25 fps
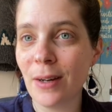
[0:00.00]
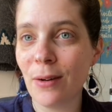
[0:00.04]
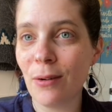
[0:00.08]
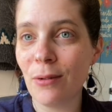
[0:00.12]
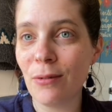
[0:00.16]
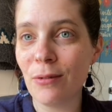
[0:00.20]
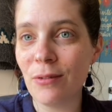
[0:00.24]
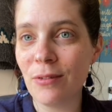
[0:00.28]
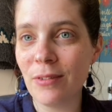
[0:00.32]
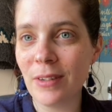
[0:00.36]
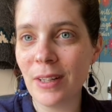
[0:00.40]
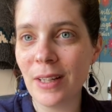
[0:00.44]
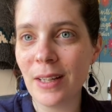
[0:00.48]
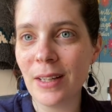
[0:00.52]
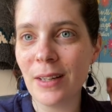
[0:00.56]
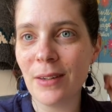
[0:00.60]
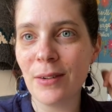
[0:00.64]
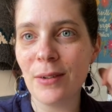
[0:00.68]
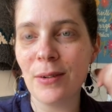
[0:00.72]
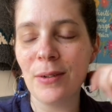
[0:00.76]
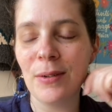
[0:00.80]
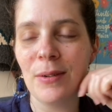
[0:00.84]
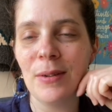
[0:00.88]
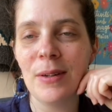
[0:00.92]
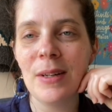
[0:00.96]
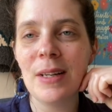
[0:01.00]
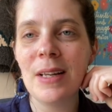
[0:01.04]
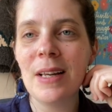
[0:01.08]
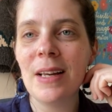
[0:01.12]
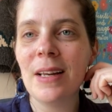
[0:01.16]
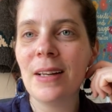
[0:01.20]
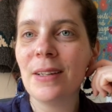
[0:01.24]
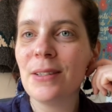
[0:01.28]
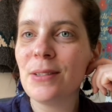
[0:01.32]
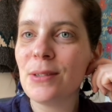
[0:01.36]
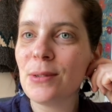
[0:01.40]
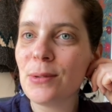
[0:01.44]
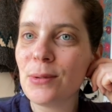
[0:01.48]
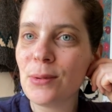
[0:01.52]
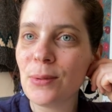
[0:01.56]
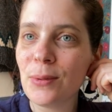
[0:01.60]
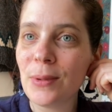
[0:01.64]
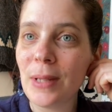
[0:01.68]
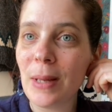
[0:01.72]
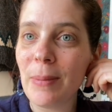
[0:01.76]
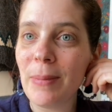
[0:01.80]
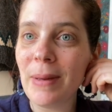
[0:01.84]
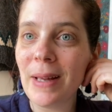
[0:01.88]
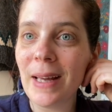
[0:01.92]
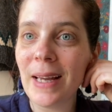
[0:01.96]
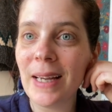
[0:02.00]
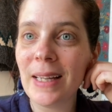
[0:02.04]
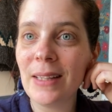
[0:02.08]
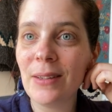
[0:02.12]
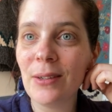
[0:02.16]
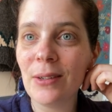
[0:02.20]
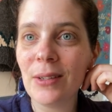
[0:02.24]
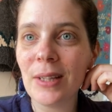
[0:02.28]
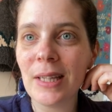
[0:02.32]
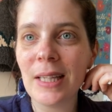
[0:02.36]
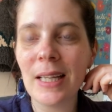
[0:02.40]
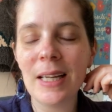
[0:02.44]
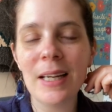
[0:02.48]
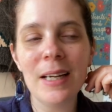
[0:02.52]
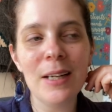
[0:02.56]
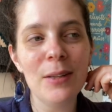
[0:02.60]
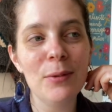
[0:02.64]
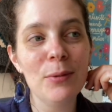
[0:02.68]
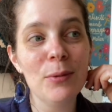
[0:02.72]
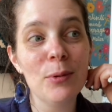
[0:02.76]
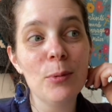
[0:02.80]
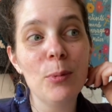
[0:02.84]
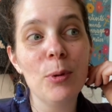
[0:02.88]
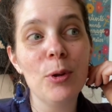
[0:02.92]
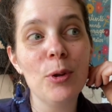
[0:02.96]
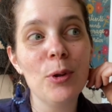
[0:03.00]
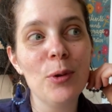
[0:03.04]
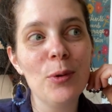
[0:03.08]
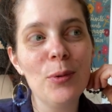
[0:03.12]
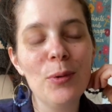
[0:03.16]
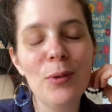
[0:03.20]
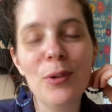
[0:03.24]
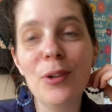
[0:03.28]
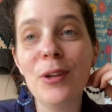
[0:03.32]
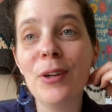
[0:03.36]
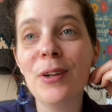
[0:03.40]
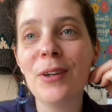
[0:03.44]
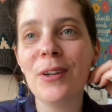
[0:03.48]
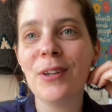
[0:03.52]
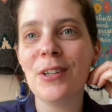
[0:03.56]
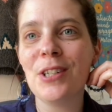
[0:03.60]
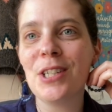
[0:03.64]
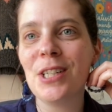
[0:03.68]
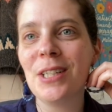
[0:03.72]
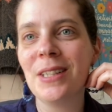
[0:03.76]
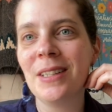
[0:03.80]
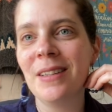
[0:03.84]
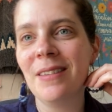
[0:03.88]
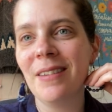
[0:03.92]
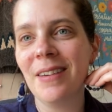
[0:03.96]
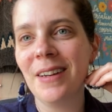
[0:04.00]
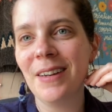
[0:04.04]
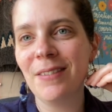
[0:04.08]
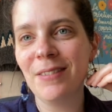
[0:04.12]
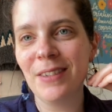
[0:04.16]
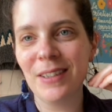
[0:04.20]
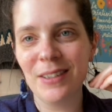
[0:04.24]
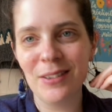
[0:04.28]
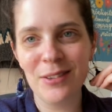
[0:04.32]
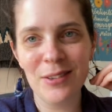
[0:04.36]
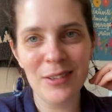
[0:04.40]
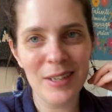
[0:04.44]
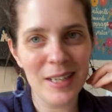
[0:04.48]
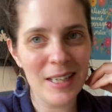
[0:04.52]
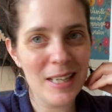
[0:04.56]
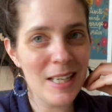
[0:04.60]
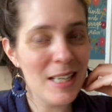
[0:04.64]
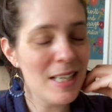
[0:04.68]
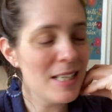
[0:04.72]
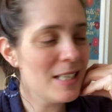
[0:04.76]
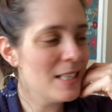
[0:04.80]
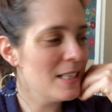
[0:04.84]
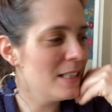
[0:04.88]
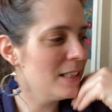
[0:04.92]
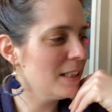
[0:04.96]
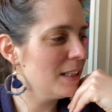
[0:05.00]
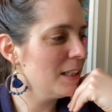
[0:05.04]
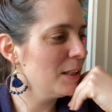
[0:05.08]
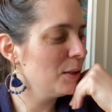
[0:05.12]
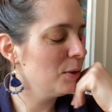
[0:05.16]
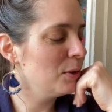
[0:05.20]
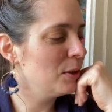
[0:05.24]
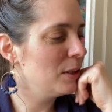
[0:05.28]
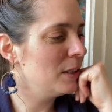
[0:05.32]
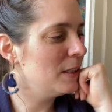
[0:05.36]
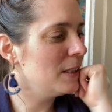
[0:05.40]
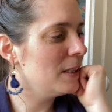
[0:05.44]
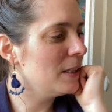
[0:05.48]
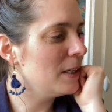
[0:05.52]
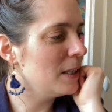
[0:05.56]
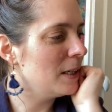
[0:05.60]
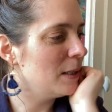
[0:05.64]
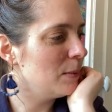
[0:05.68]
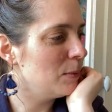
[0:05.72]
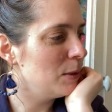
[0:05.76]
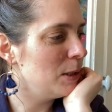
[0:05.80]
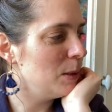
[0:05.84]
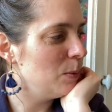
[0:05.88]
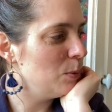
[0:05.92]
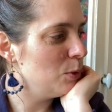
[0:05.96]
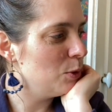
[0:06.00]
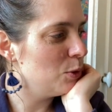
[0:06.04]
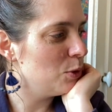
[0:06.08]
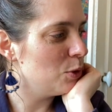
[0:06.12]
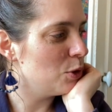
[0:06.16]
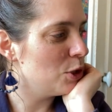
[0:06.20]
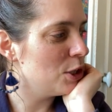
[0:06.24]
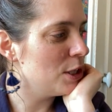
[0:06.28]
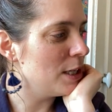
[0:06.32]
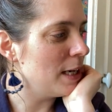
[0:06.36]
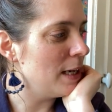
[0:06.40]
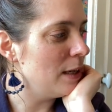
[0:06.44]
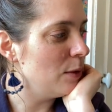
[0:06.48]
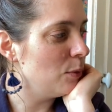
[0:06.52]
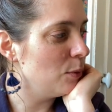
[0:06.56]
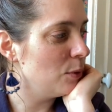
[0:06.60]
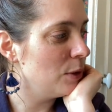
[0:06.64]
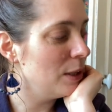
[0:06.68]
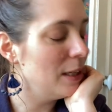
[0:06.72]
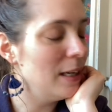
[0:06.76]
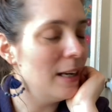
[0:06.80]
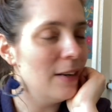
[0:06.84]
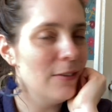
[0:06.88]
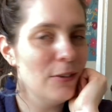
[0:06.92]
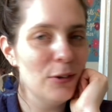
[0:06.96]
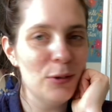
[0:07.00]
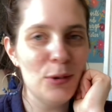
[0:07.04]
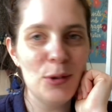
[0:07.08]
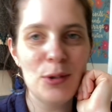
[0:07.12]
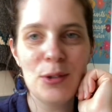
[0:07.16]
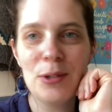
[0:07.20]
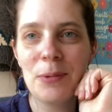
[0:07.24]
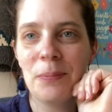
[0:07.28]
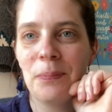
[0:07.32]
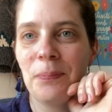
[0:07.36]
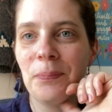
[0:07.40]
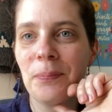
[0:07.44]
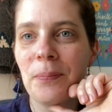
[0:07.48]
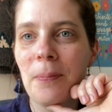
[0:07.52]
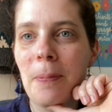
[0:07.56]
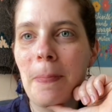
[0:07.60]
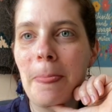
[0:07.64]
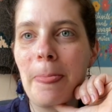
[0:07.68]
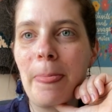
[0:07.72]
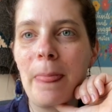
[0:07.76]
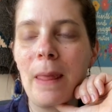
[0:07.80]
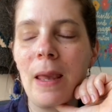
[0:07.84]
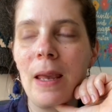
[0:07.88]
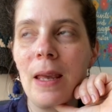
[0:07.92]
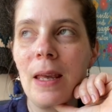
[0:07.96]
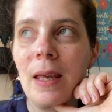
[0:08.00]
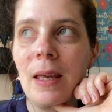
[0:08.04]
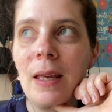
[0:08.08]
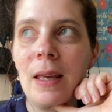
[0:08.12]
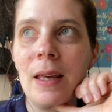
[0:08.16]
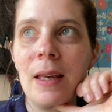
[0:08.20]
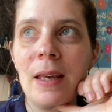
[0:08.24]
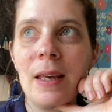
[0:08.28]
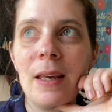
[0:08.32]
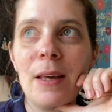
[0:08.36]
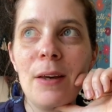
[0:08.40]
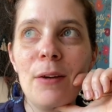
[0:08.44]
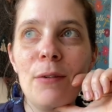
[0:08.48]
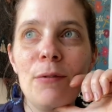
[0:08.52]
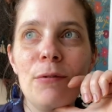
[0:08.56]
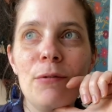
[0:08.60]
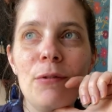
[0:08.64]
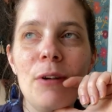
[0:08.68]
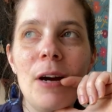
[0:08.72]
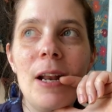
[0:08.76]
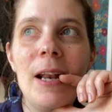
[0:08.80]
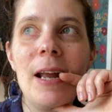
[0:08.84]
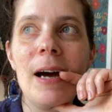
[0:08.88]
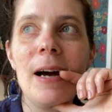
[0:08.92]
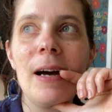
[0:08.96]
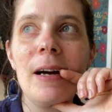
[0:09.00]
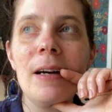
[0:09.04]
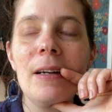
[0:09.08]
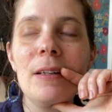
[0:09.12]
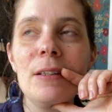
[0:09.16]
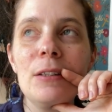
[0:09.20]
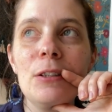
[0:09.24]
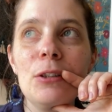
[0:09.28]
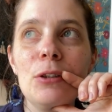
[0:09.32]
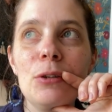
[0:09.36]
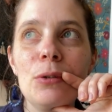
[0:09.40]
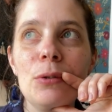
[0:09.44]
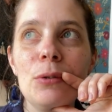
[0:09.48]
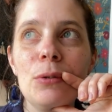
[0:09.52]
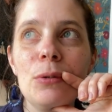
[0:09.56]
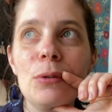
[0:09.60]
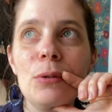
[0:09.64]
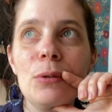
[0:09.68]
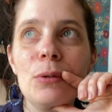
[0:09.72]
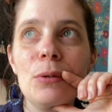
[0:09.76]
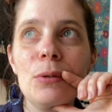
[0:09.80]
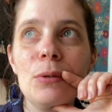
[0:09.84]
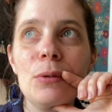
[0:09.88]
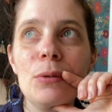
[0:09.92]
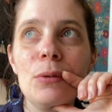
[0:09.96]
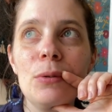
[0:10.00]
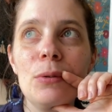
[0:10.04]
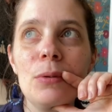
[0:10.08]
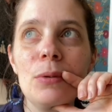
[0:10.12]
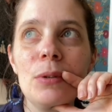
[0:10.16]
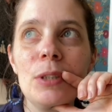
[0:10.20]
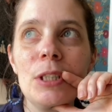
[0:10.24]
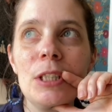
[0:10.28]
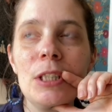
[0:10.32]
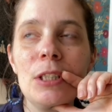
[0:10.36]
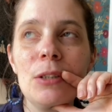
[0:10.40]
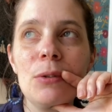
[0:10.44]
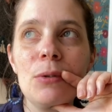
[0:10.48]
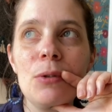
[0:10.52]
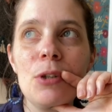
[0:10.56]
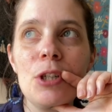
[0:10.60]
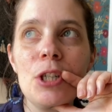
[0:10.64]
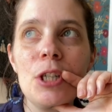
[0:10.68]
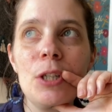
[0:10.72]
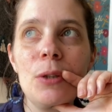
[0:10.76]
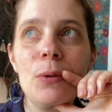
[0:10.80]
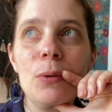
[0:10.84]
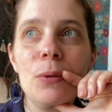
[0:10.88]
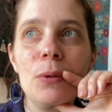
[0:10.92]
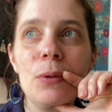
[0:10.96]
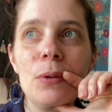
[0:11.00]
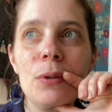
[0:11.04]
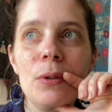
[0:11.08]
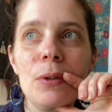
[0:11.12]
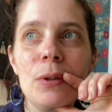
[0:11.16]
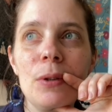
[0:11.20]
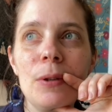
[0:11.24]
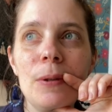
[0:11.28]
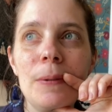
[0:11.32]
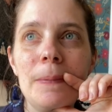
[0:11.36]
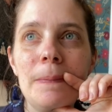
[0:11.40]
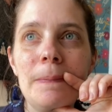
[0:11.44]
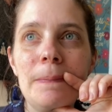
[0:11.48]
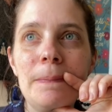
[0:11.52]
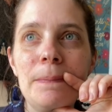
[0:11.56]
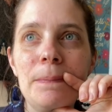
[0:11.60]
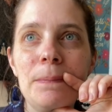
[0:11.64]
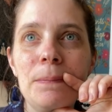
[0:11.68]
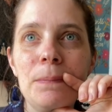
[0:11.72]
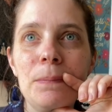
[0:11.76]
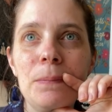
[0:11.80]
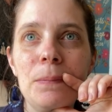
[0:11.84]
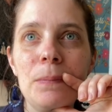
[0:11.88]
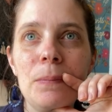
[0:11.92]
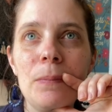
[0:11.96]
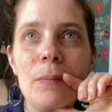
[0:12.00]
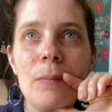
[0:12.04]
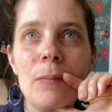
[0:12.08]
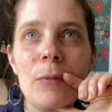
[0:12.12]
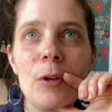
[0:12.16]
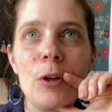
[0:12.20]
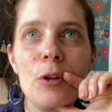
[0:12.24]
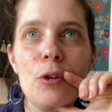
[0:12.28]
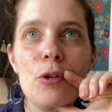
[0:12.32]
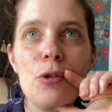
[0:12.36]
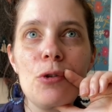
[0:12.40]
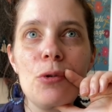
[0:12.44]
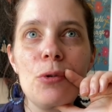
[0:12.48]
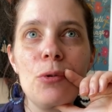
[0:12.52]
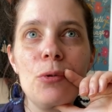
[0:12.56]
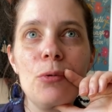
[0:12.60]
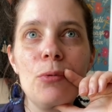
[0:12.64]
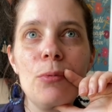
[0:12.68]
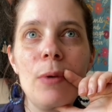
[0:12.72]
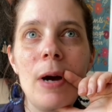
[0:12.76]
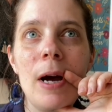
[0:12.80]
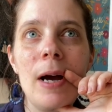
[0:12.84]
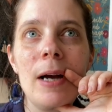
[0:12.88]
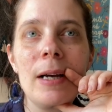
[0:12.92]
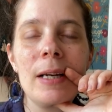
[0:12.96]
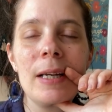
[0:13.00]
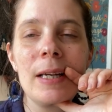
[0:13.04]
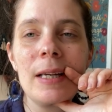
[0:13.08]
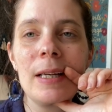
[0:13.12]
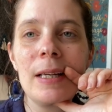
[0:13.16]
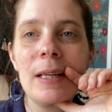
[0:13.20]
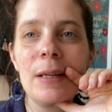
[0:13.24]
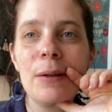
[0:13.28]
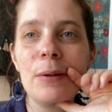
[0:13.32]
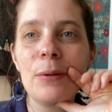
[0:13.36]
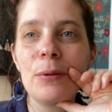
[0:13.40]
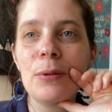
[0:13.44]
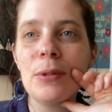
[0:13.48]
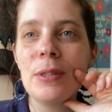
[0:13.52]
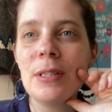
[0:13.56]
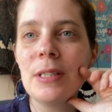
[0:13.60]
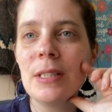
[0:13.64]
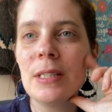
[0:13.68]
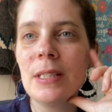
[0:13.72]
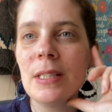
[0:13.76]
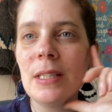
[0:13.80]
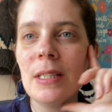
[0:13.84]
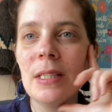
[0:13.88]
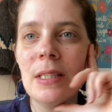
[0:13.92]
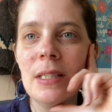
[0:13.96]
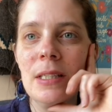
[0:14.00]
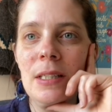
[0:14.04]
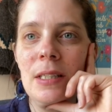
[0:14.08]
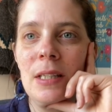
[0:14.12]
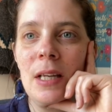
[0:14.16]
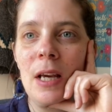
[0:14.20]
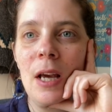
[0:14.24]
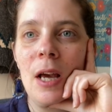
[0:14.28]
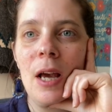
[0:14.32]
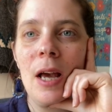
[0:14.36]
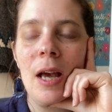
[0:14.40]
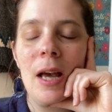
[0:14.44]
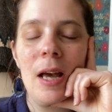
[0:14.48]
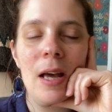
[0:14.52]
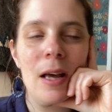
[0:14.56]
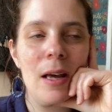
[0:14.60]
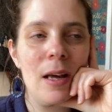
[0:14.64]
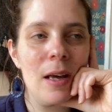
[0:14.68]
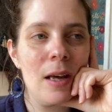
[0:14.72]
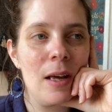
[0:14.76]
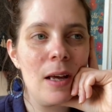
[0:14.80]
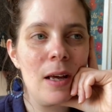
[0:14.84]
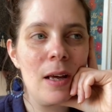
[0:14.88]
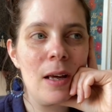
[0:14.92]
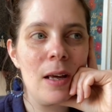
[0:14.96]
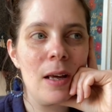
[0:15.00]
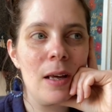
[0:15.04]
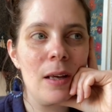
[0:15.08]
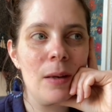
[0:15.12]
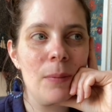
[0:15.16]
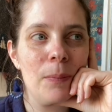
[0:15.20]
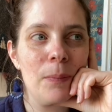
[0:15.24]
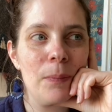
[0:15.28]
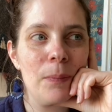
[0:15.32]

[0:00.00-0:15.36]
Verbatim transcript: enlever euh, son appareil dentaire. Donc pendant une heure, j'étais dans la voiture et j'ai tricoté un petit peu ce châle. Donc il avance. Voilà, je... qu'est-ce que j'ai d'autre hmm, Je dois créer aussi un,